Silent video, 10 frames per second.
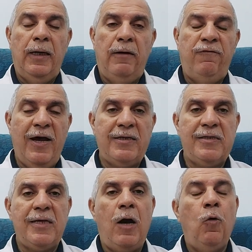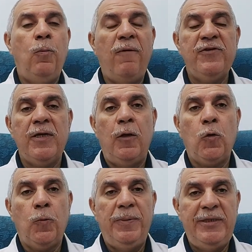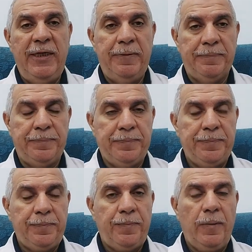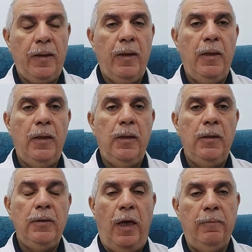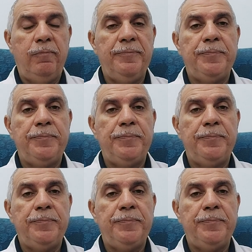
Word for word: الفخذ او مفصل الركبتين طيب